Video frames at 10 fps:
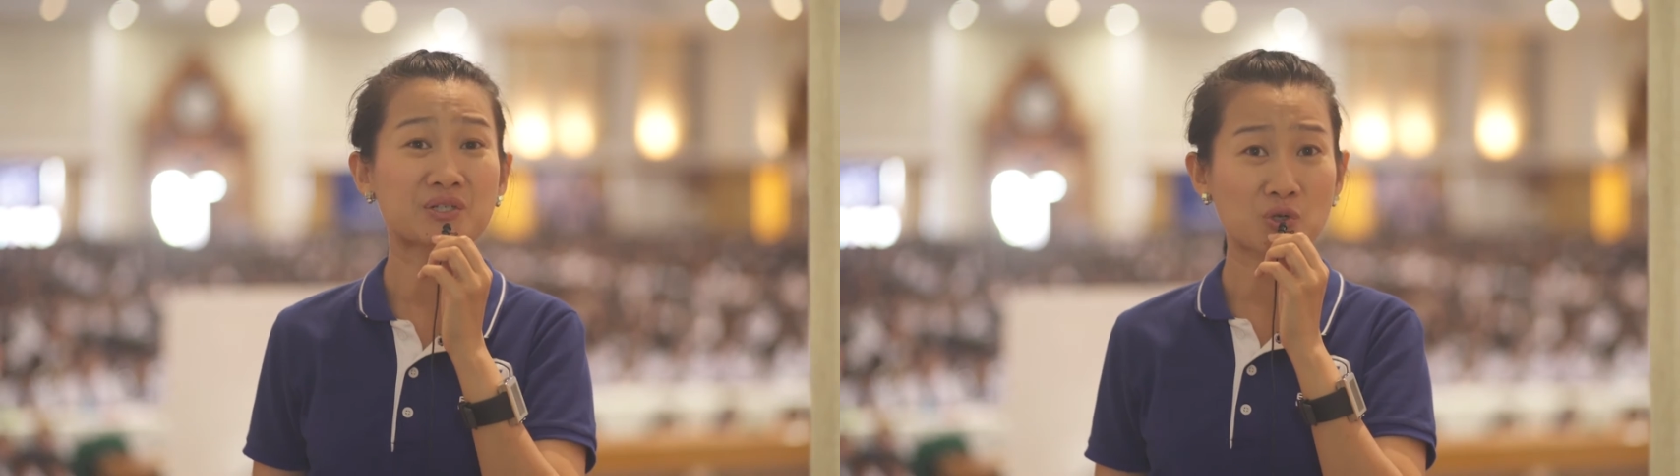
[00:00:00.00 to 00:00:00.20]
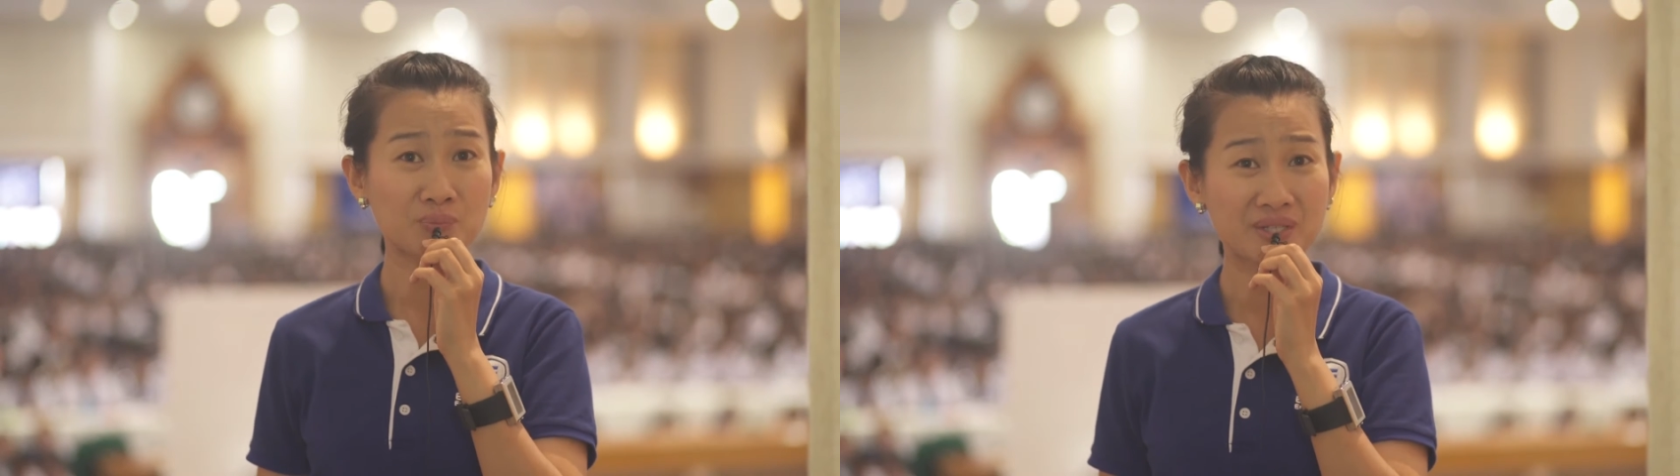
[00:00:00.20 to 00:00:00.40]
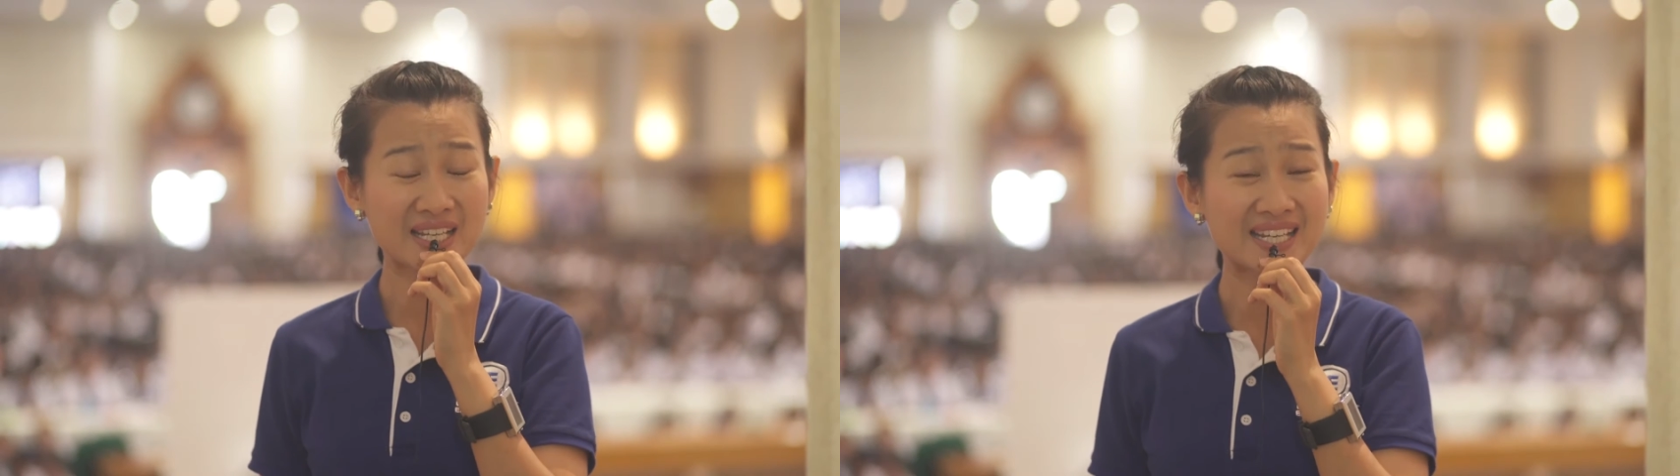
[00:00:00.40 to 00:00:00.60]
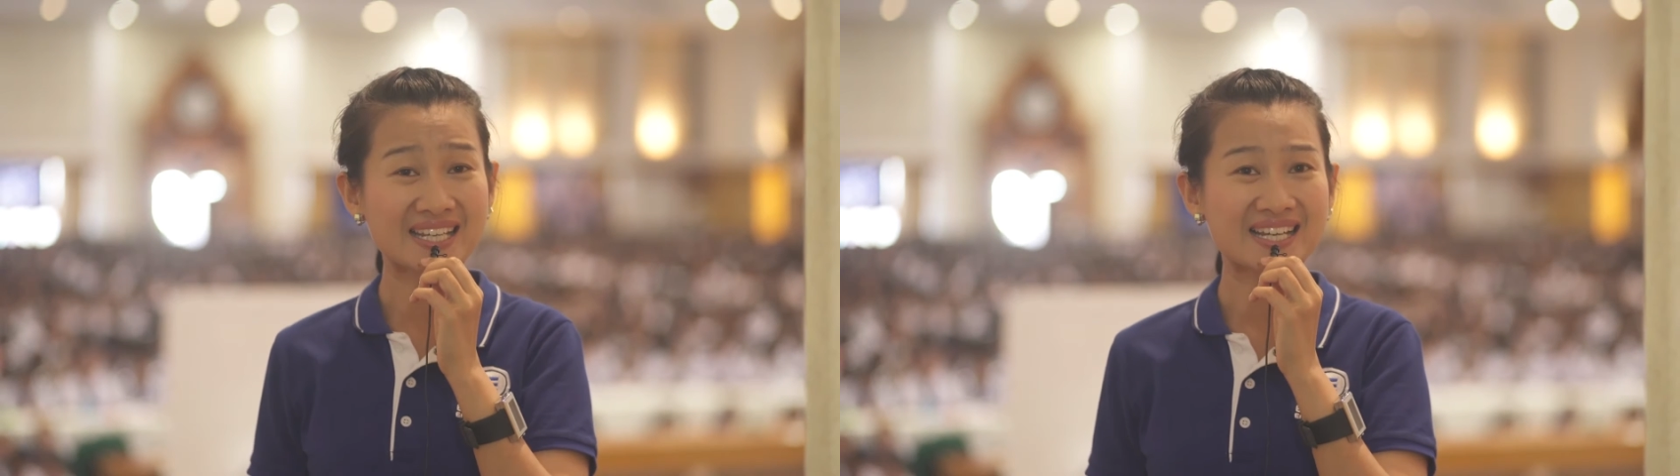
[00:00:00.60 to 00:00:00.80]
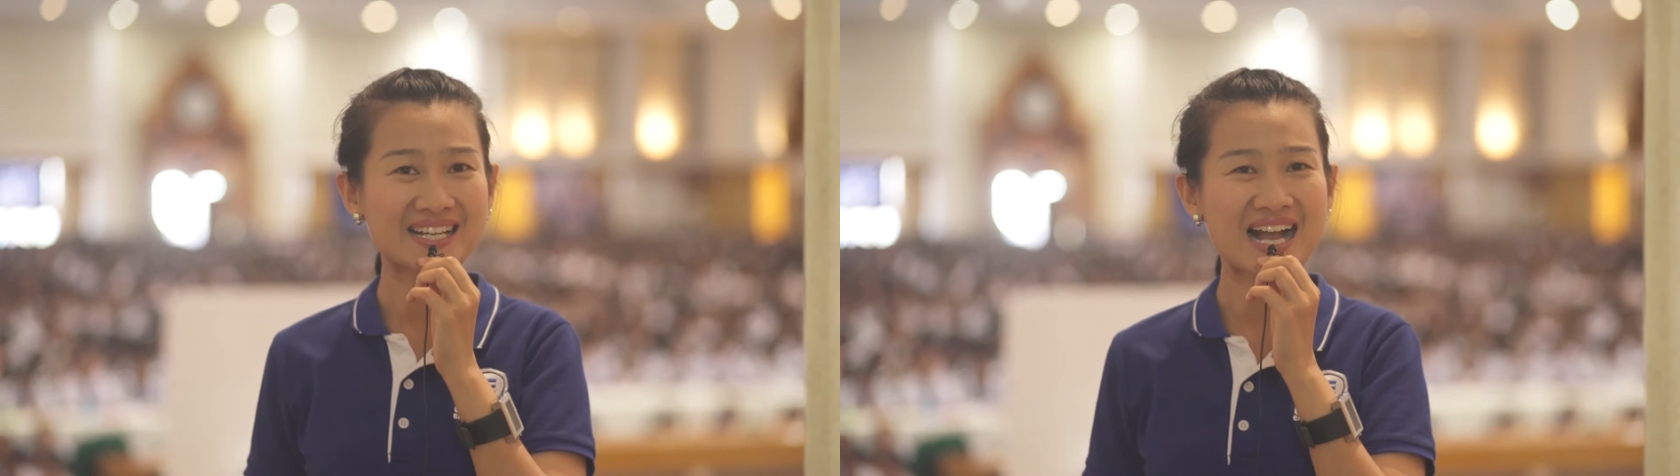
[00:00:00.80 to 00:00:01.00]
รมดี
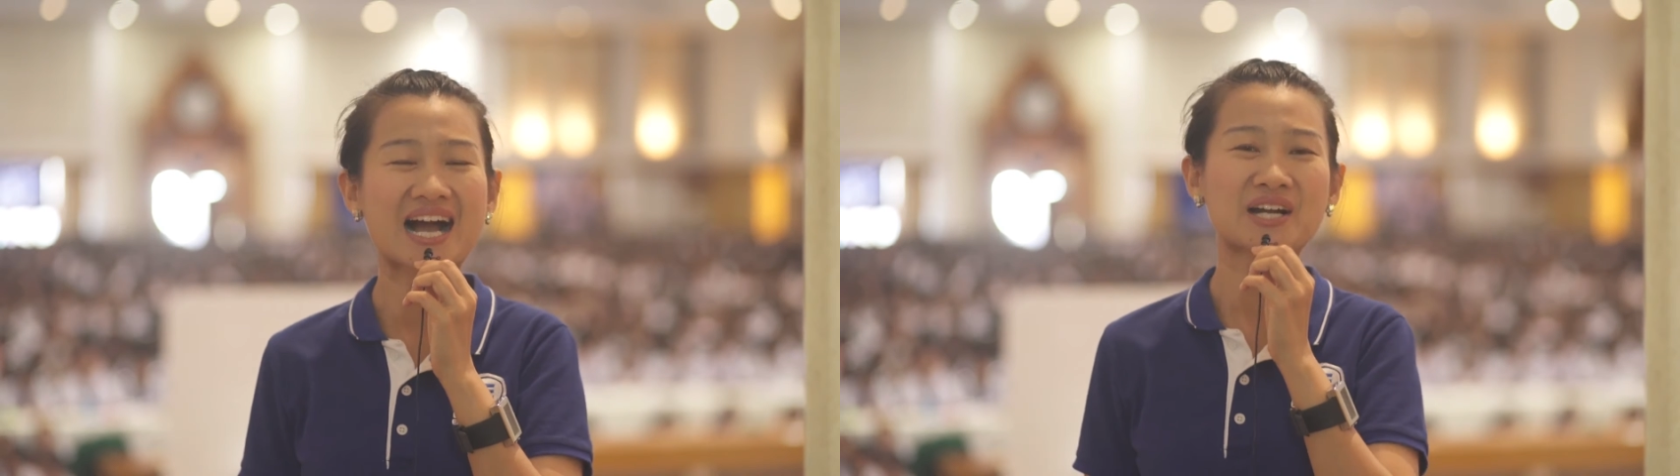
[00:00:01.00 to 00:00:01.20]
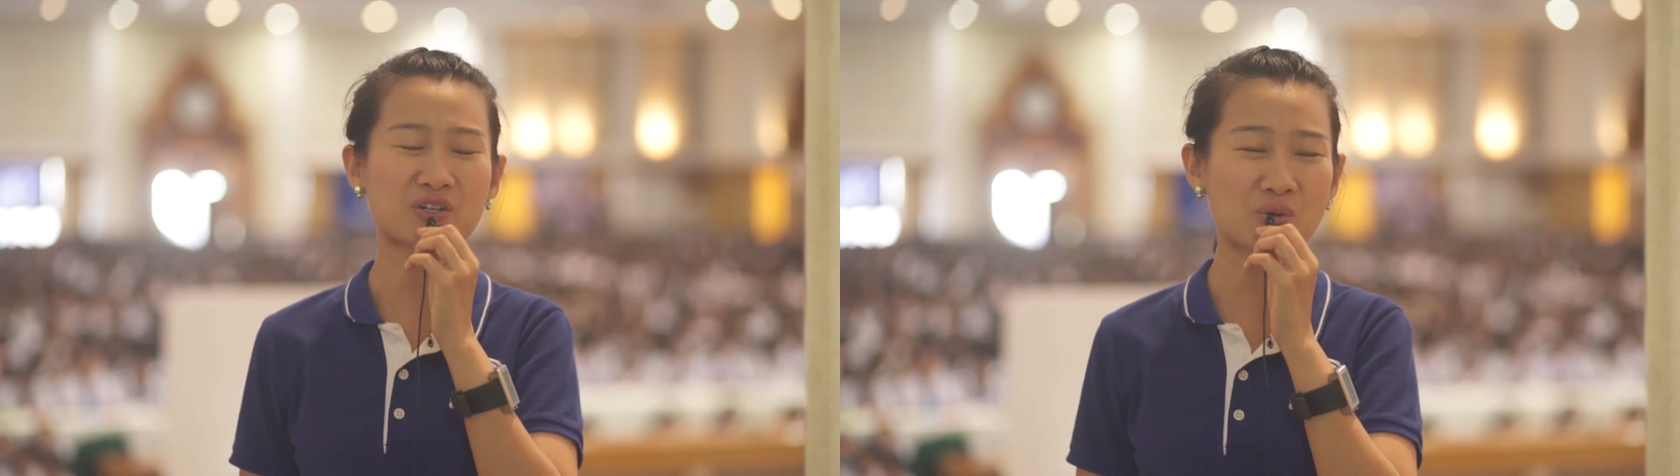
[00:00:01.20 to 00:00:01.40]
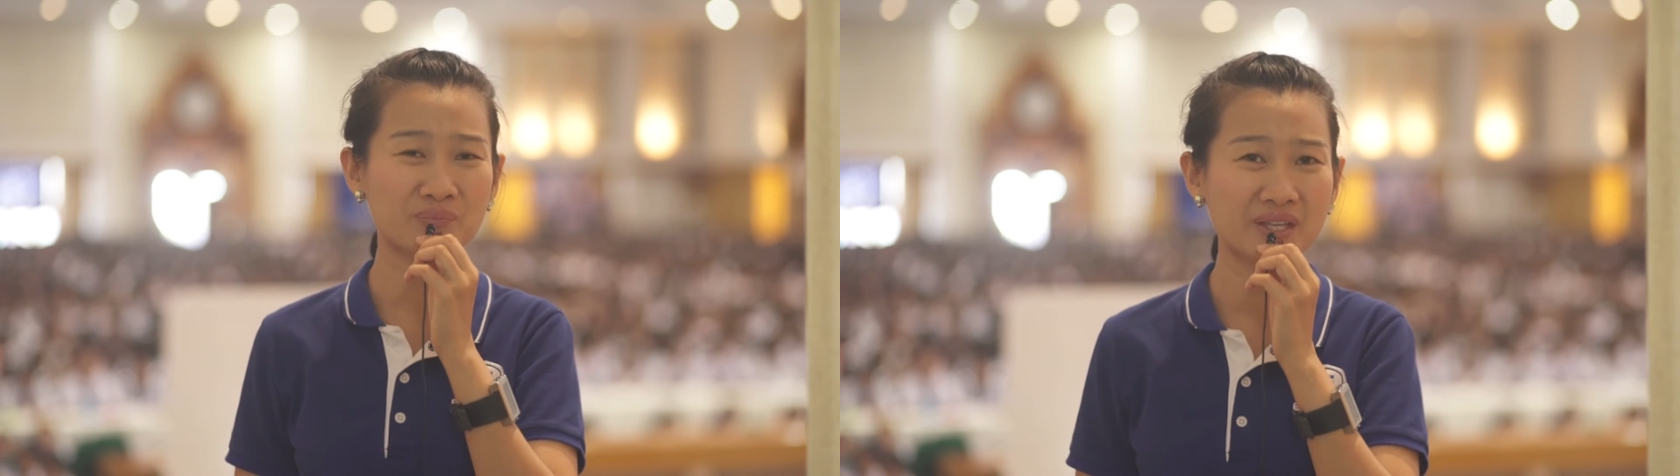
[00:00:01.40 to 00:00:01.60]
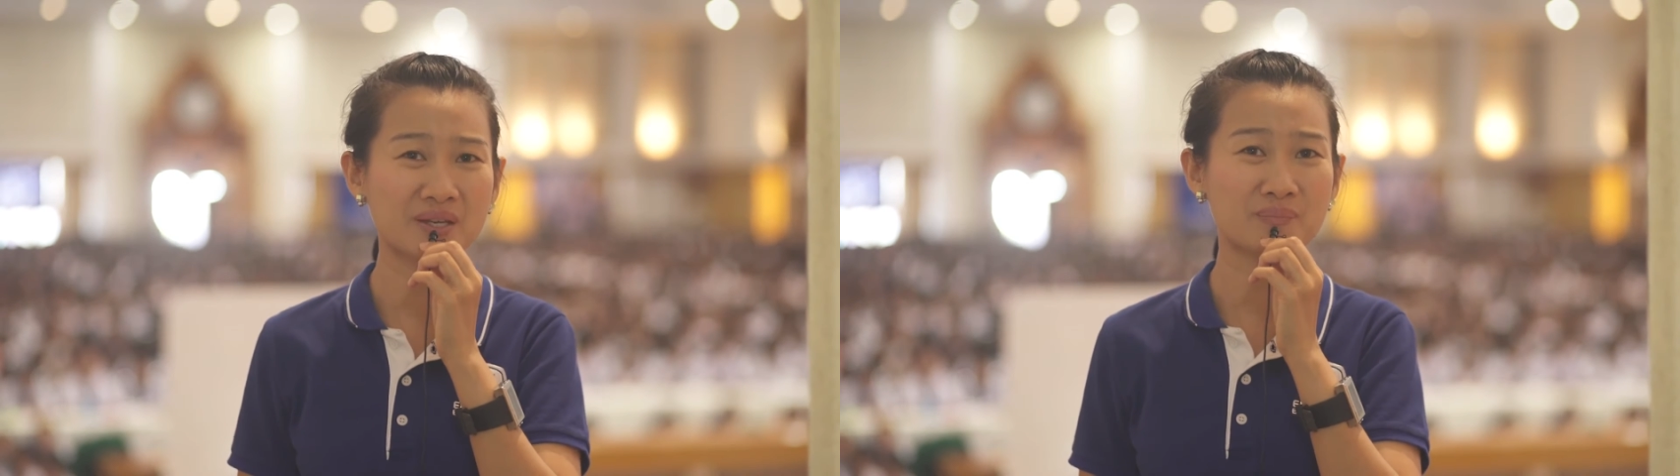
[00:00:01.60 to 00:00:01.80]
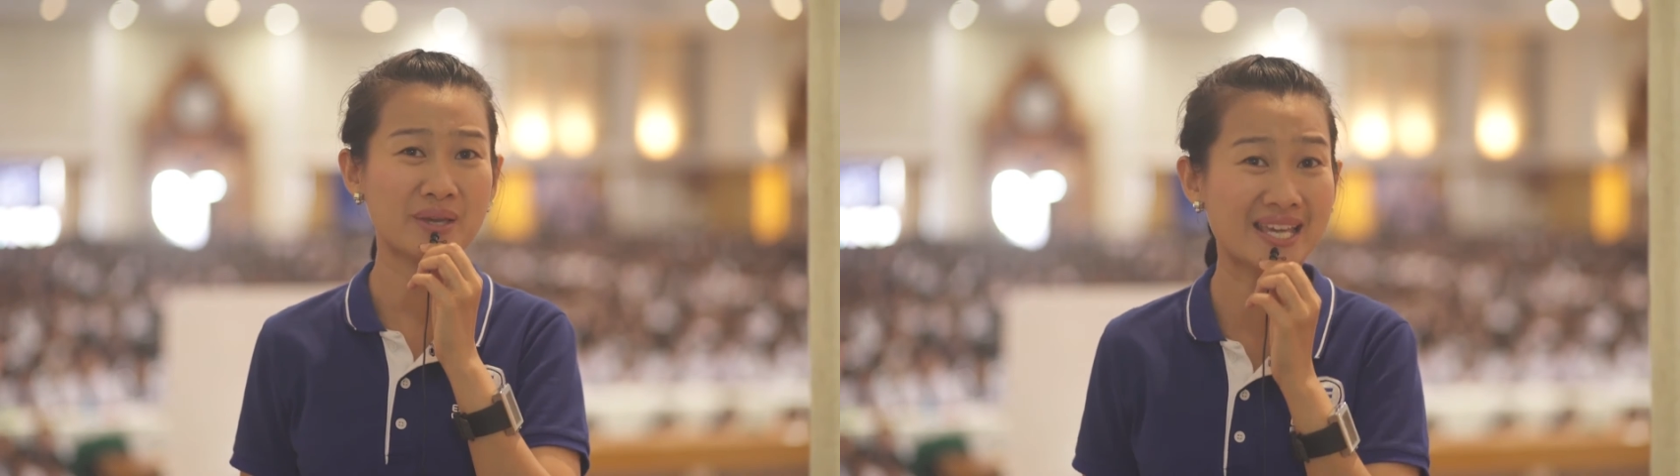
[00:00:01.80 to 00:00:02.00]
คารม
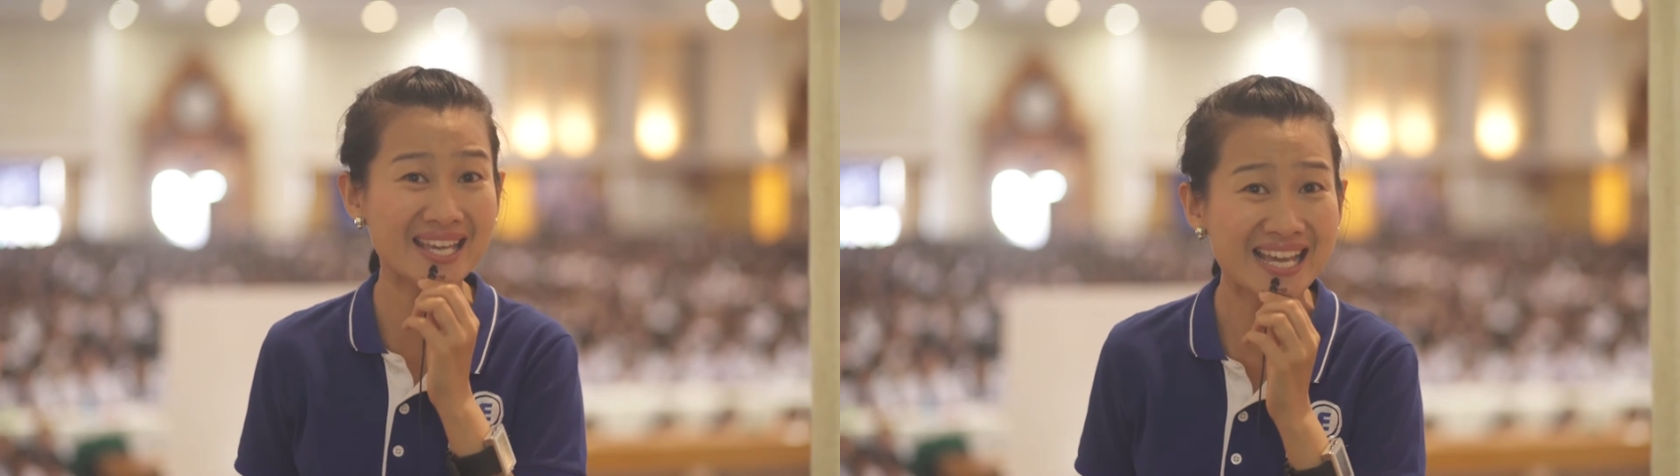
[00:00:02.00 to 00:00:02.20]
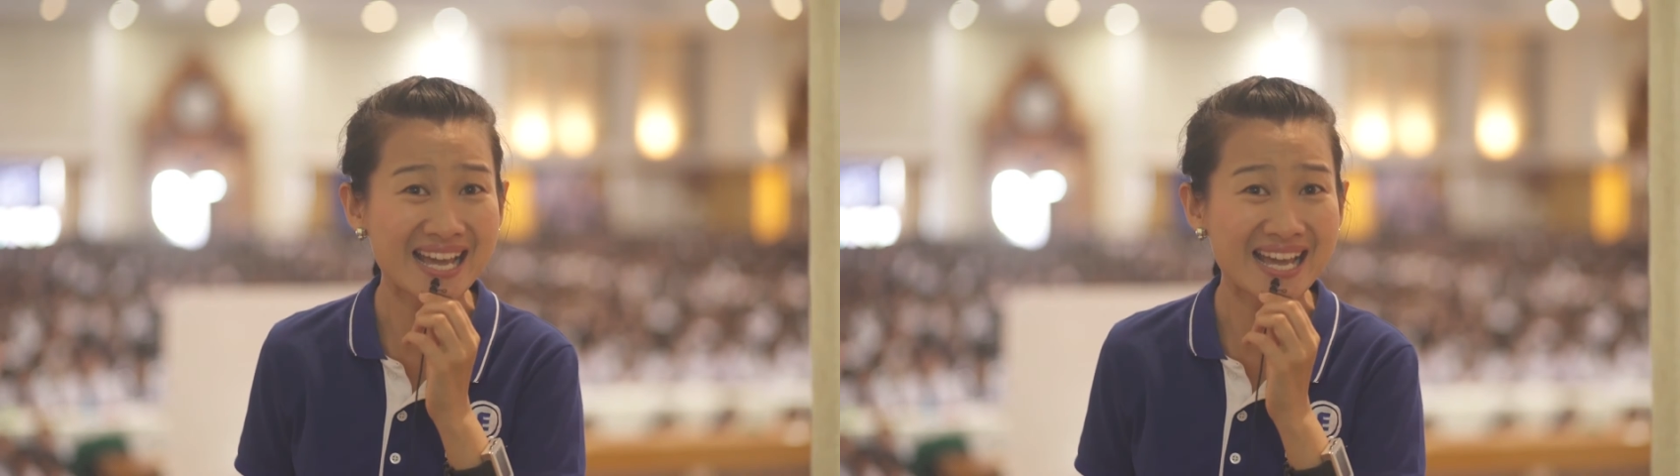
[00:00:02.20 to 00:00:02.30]
ดีมี